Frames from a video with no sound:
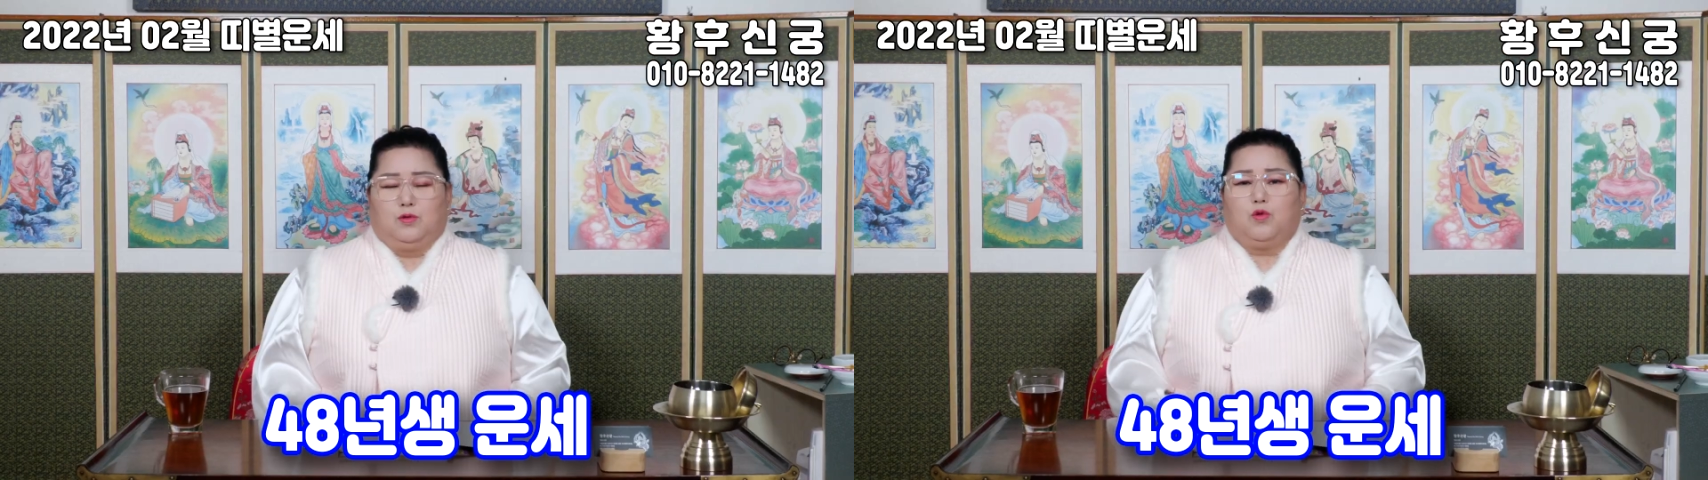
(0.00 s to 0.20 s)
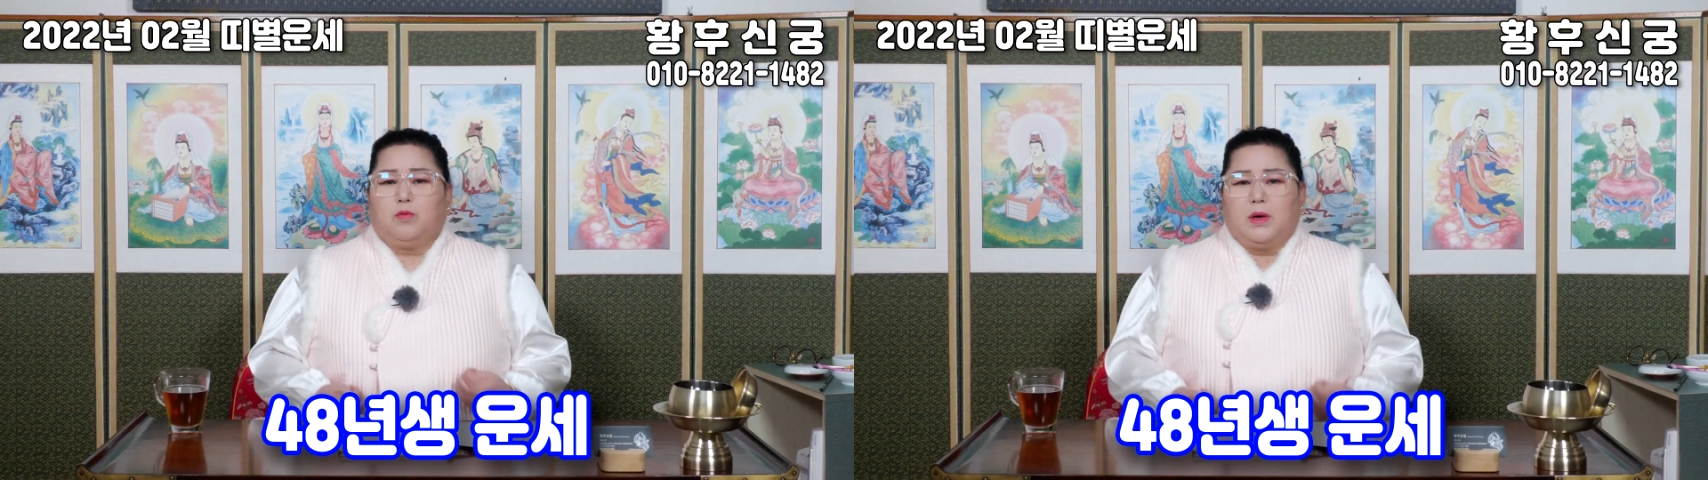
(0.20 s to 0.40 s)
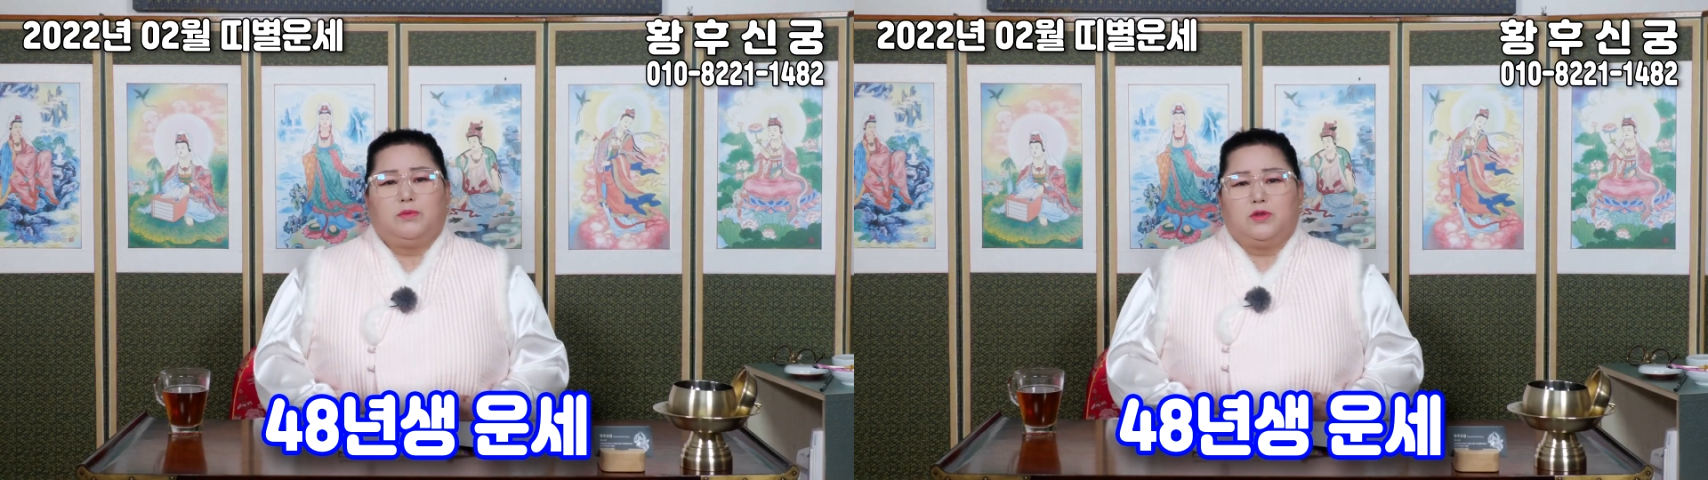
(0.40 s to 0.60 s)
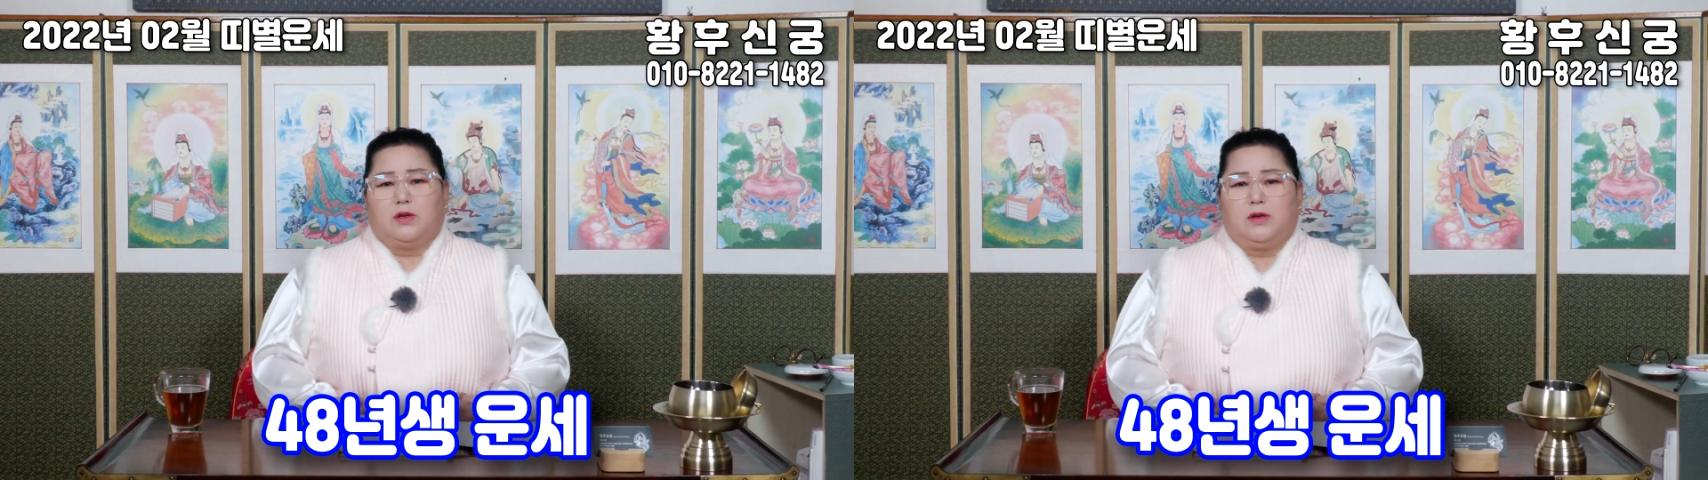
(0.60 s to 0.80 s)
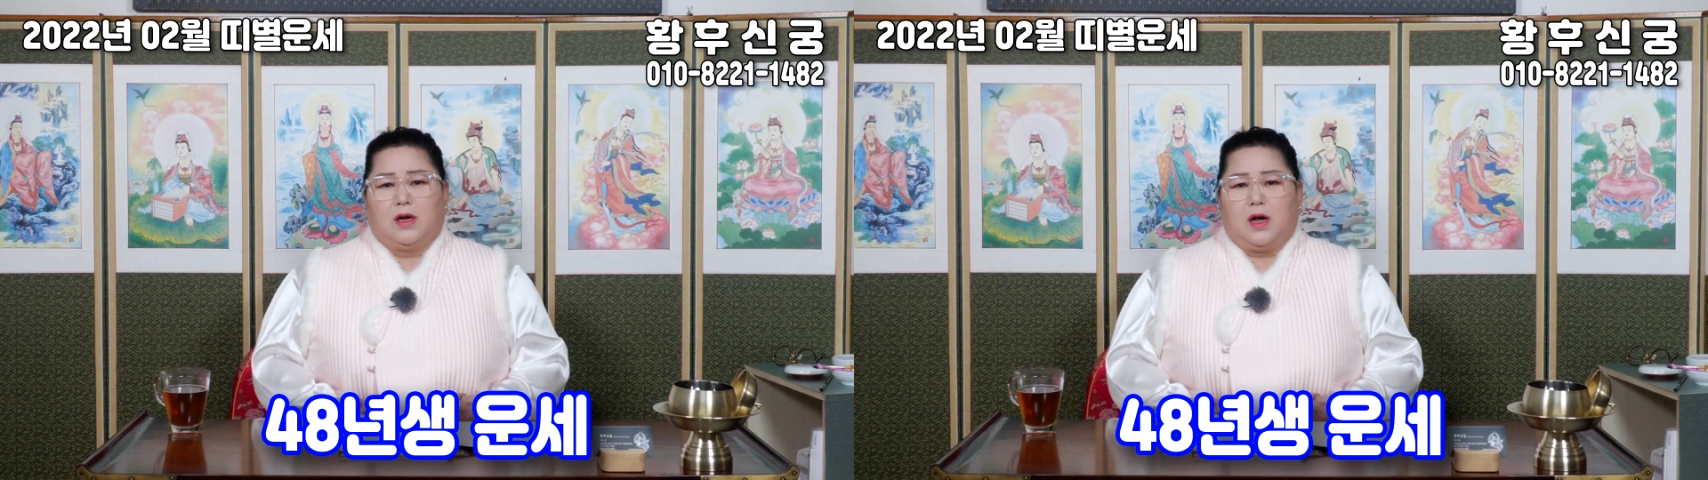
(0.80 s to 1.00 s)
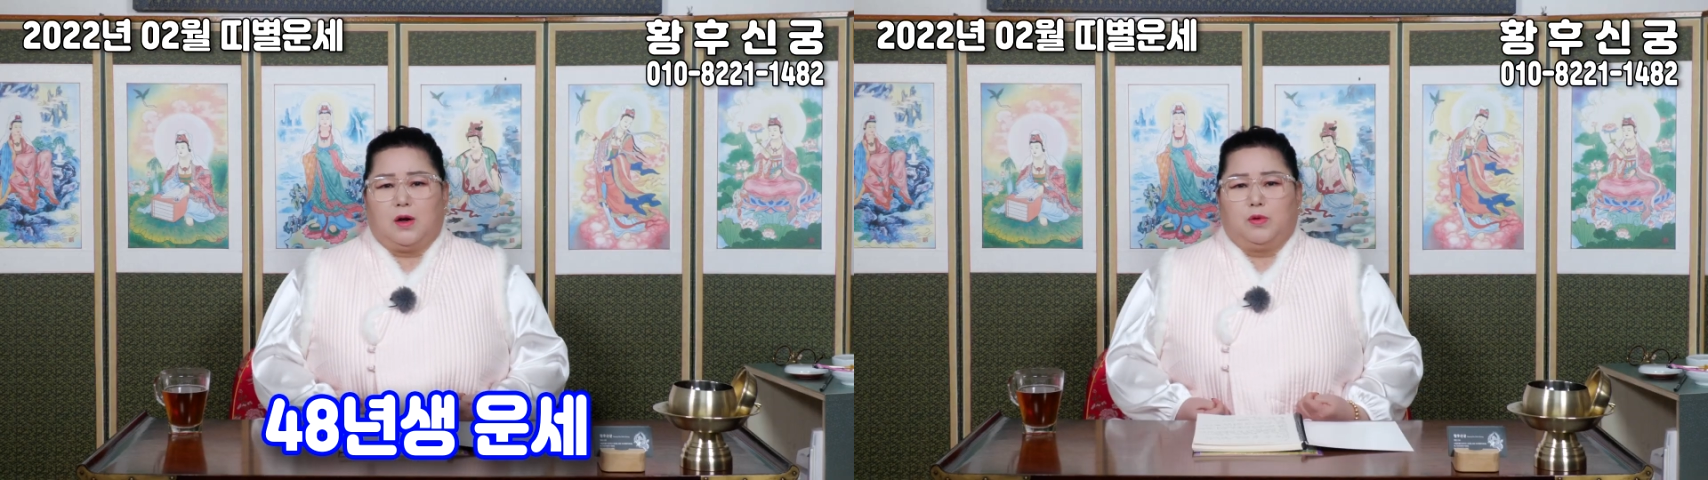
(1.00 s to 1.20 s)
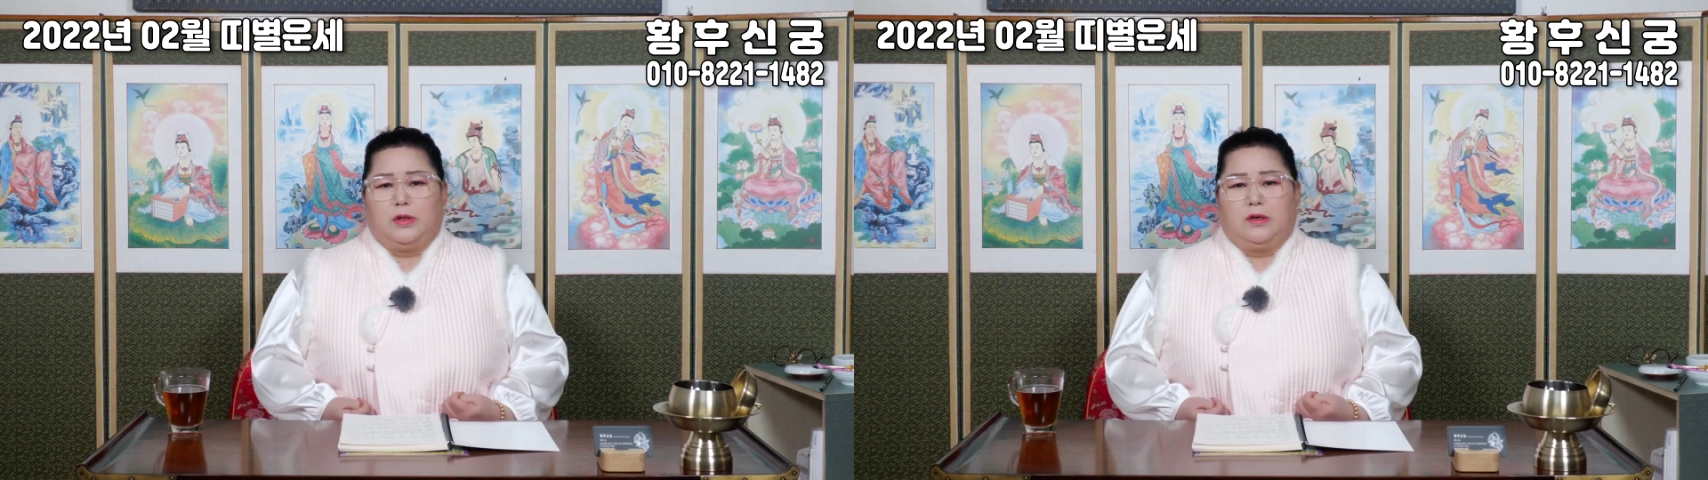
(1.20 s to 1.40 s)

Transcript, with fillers: 조그만 문서를 내가 갖고